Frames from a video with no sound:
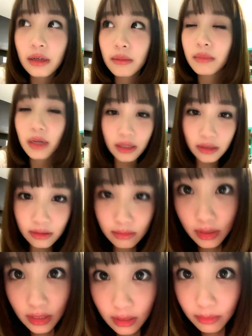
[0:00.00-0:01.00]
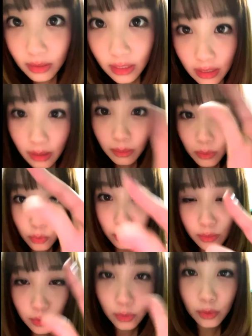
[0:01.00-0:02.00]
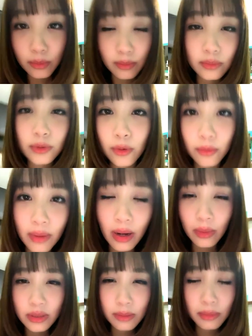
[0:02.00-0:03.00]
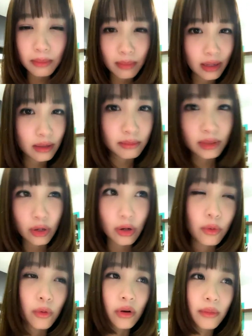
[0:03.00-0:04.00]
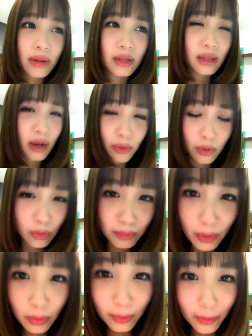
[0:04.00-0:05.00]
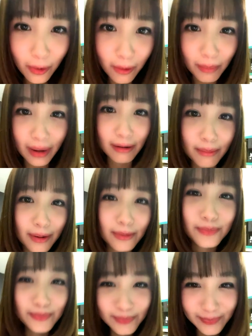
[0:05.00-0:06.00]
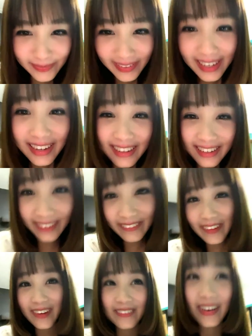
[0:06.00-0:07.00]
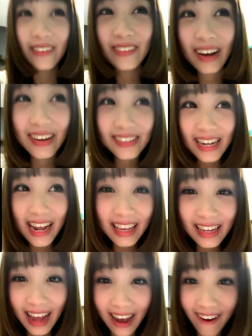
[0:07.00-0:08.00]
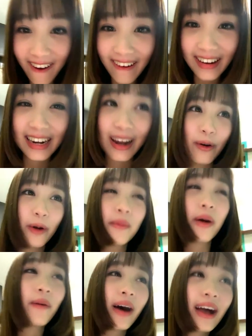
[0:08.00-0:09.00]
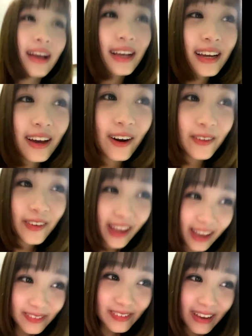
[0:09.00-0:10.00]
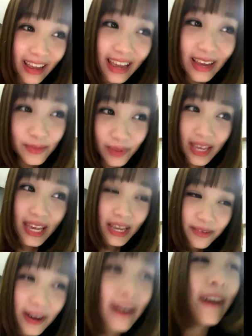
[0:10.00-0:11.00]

เหมือนเมื่อกี้เมื่อกี้ในกลุ่มโทรส่งมาว่าจะมีไมค์หรือมีโทรโขงหรือไม่แต่เราไม่ควรพูดออกไมค์ล่าถ้าพูดออกไมค์มันเขาจะได้ยินทางคอเลยนะว่าแบบว่าโอเอโอเอบีมขอ